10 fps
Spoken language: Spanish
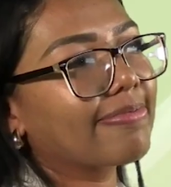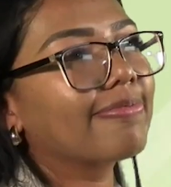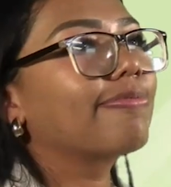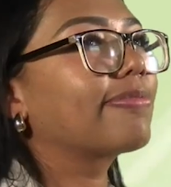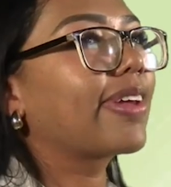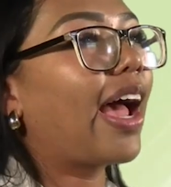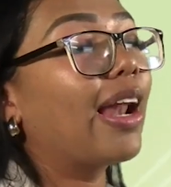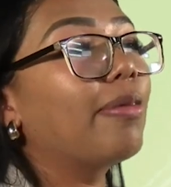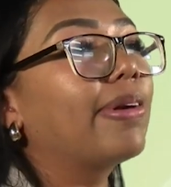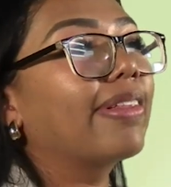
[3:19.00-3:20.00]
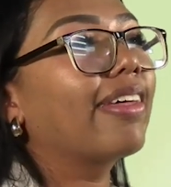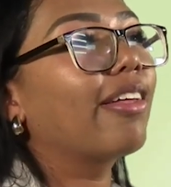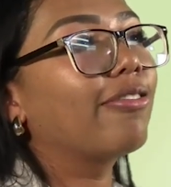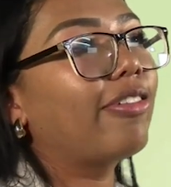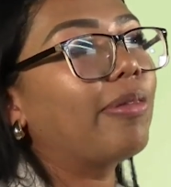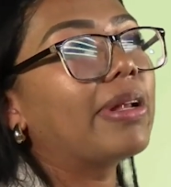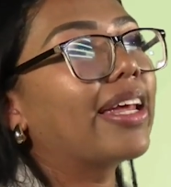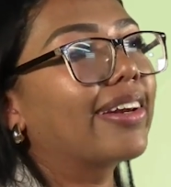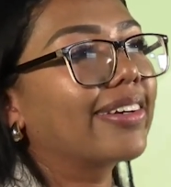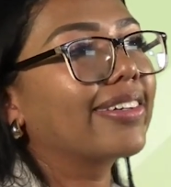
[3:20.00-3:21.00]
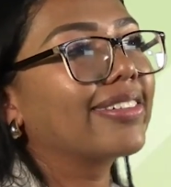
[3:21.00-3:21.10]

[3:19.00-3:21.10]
Mm, a la pérdida de un familiar.